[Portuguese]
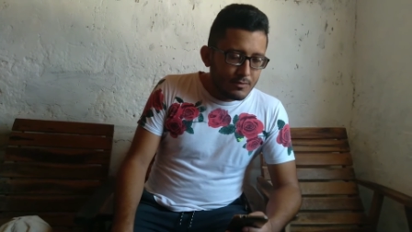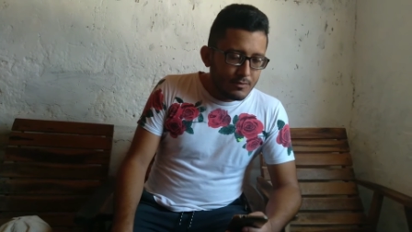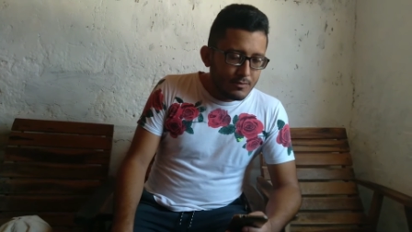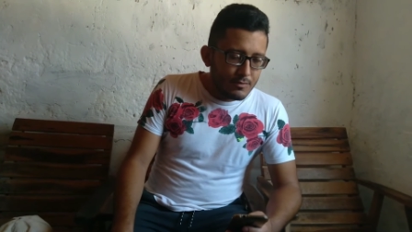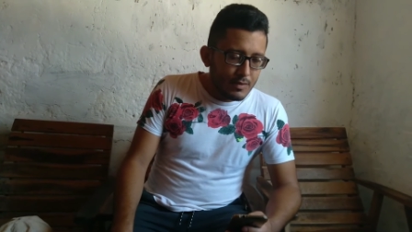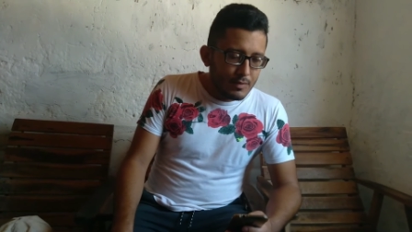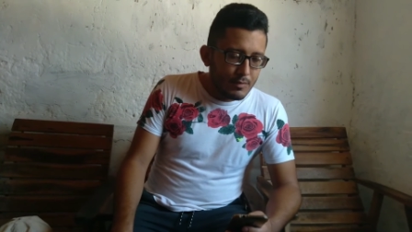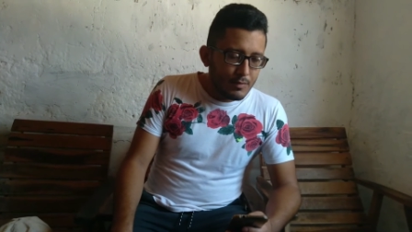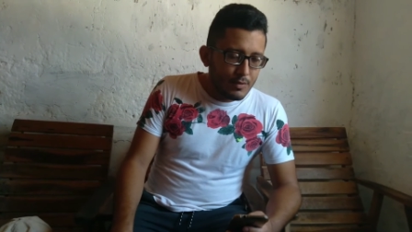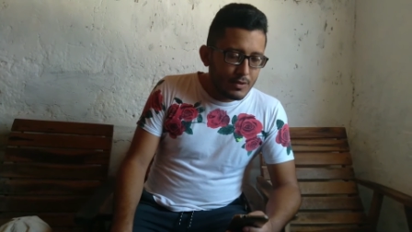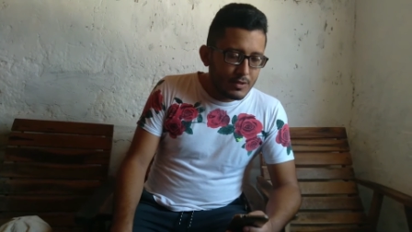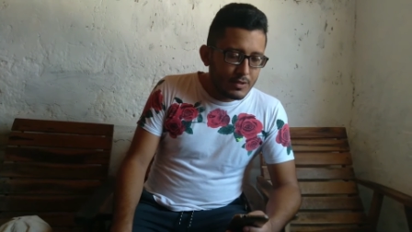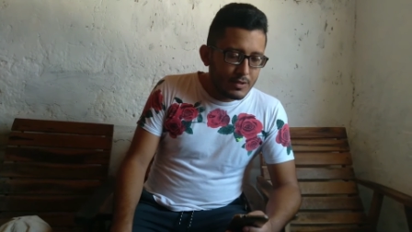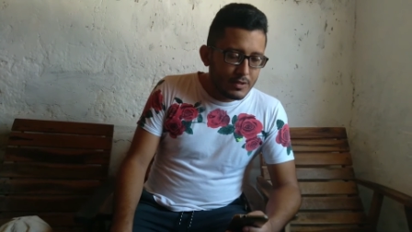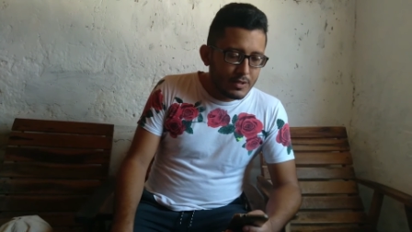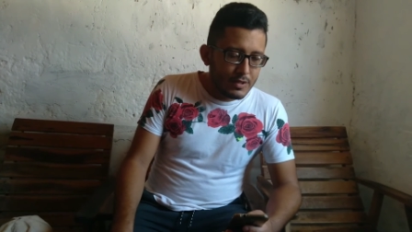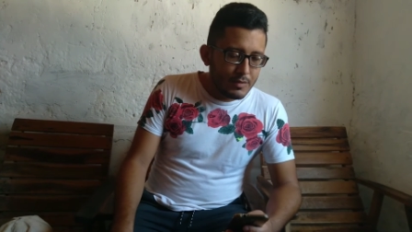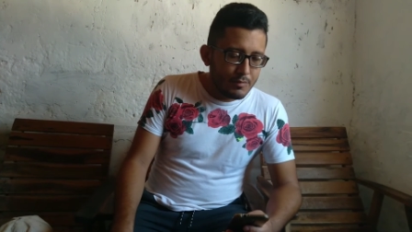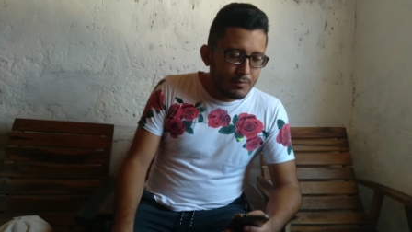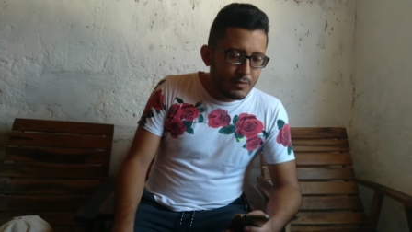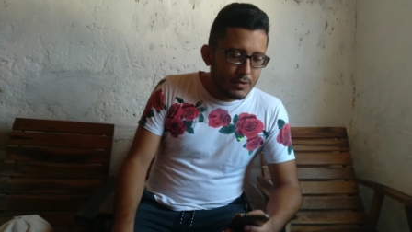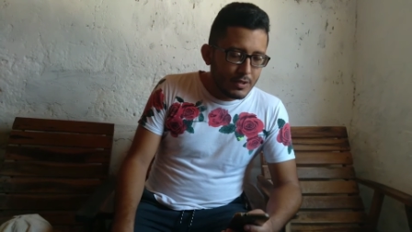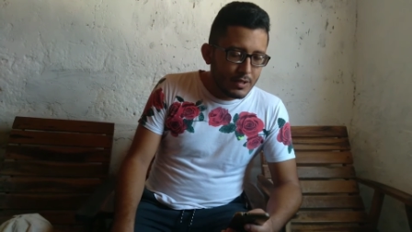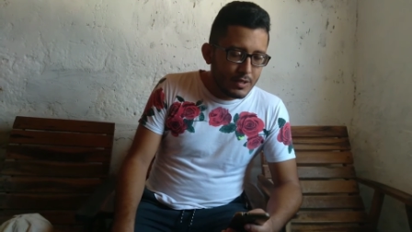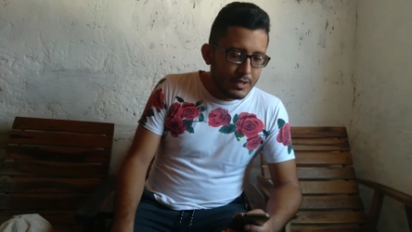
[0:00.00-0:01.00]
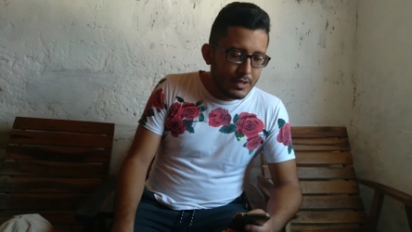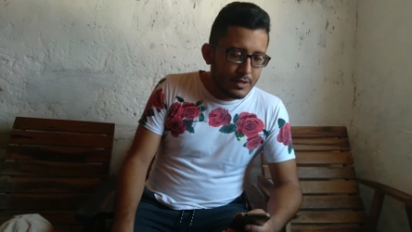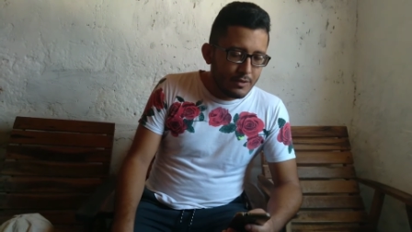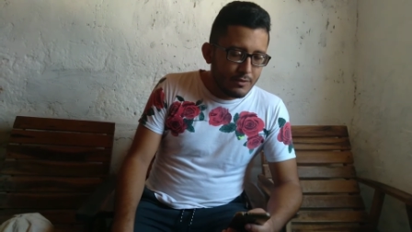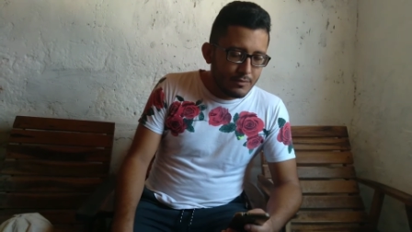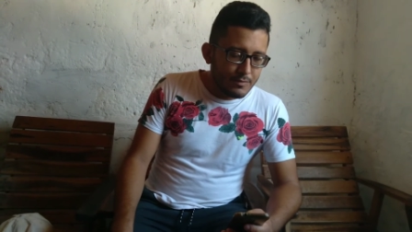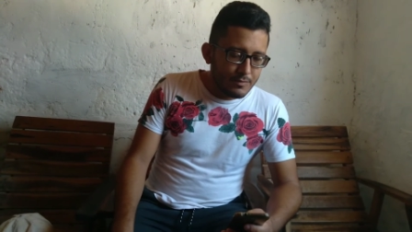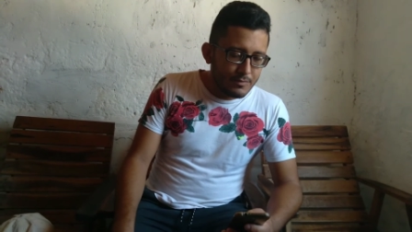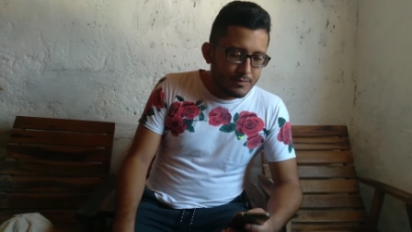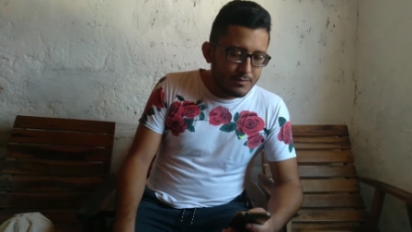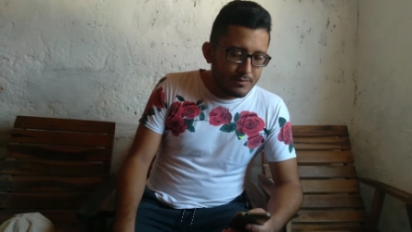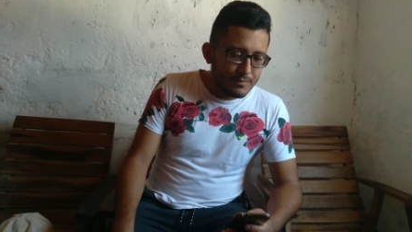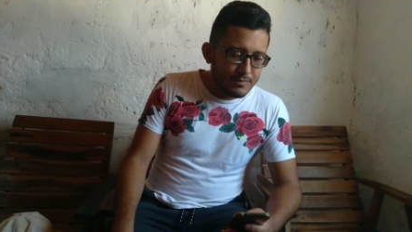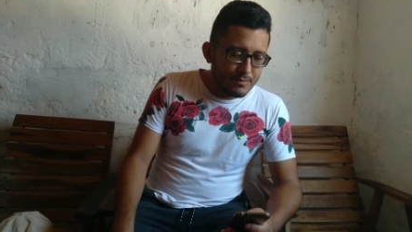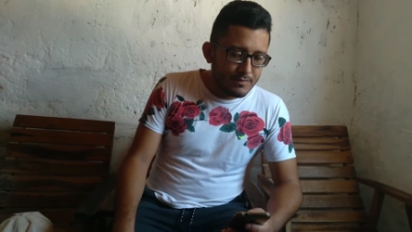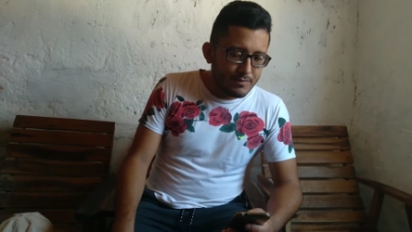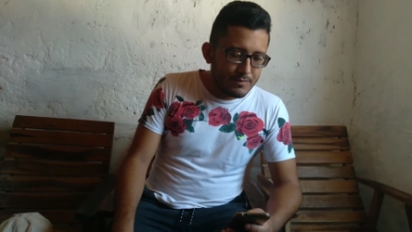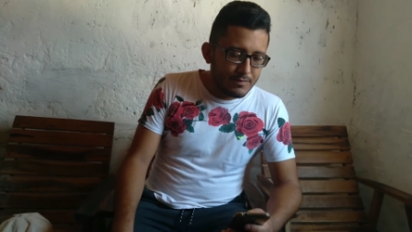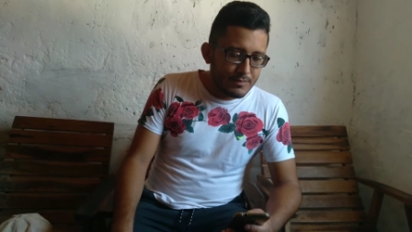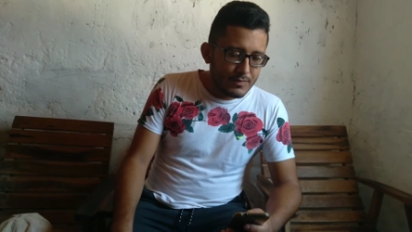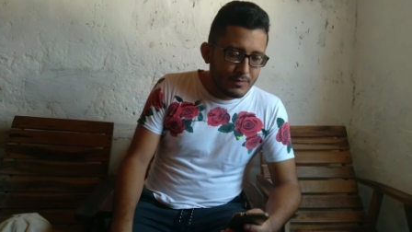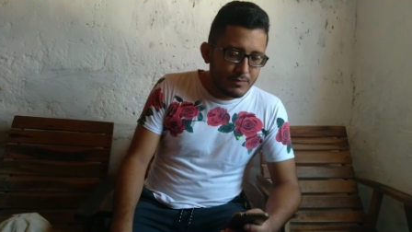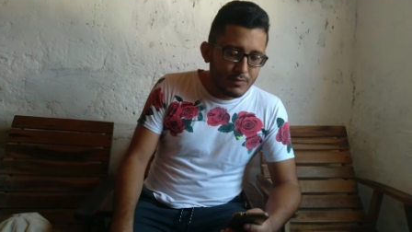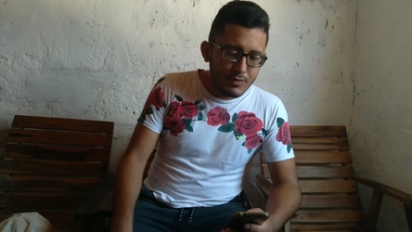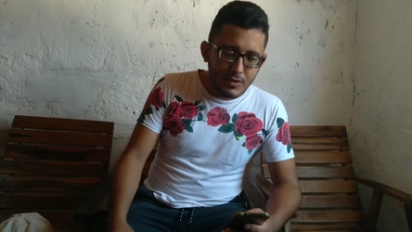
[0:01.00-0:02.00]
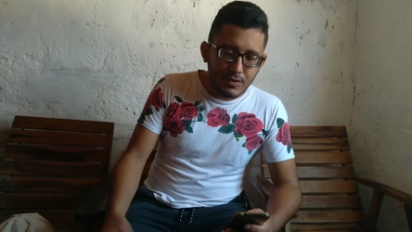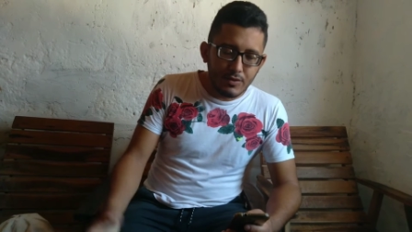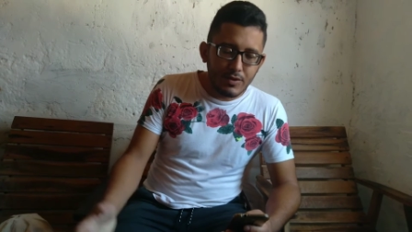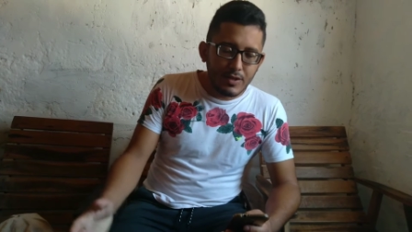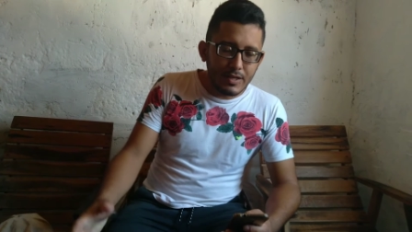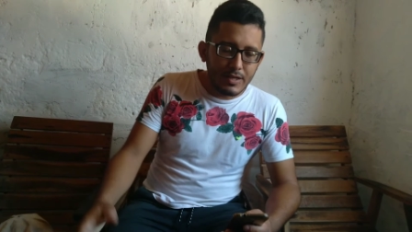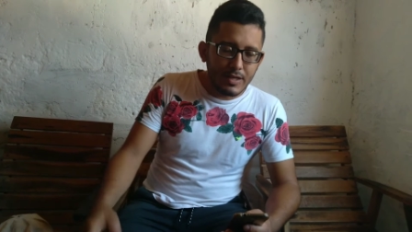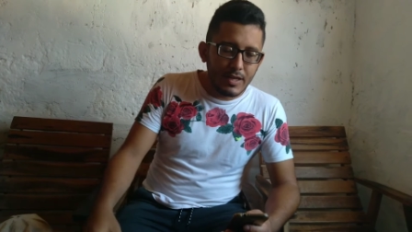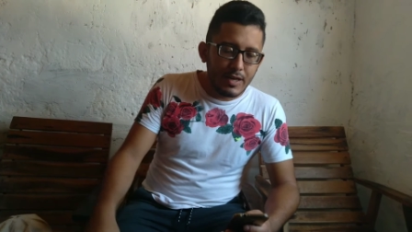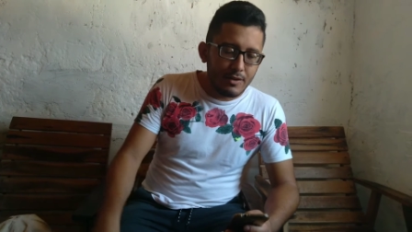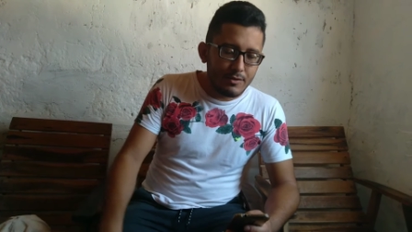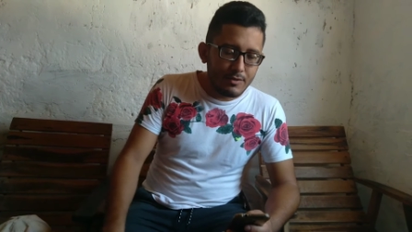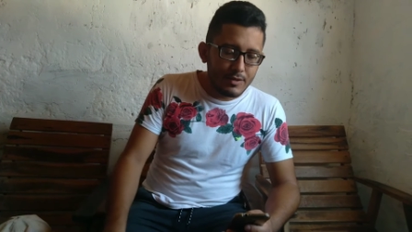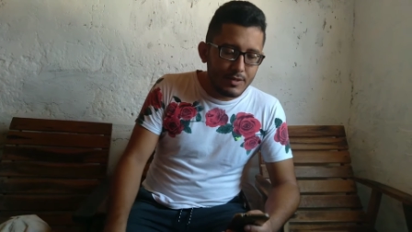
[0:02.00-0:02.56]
Uma moto aqui pro canal pro seu canal,